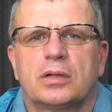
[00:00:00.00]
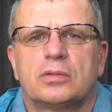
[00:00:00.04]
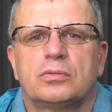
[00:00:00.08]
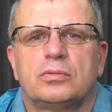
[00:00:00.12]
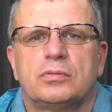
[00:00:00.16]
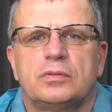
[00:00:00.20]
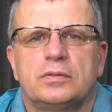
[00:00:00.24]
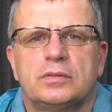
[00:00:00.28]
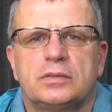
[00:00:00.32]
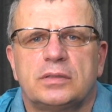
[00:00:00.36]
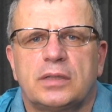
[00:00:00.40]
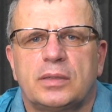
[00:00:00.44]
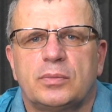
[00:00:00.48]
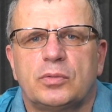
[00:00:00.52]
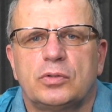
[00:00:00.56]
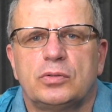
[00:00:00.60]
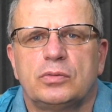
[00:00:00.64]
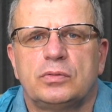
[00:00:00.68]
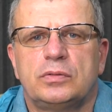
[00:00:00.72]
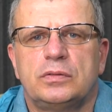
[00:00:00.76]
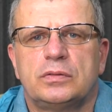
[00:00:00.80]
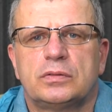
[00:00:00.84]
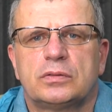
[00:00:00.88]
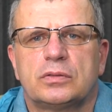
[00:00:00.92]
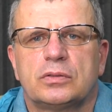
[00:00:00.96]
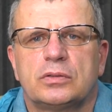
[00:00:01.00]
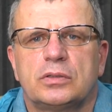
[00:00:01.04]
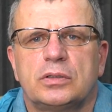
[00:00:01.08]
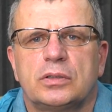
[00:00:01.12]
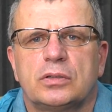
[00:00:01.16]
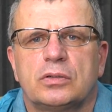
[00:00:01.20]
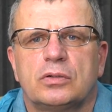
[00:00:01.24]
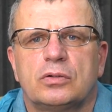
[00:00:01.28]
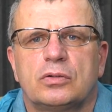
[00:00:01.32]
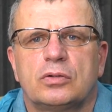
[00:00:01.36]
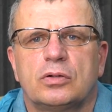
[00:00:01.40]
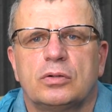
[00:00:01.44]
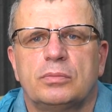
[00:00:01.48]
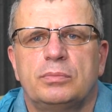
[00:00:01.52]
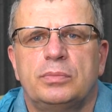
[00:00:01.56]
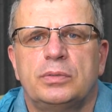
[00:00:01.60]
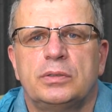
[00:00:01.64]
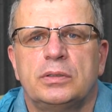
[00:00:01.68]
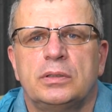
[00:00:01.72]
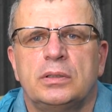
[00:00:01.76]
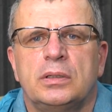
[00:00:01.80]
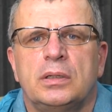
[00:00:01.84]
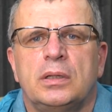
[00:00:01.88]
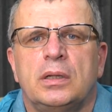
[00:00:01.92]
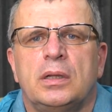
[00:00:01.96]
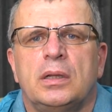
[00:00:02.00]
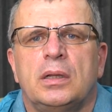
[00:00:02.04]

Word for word: który zna moją historię choroby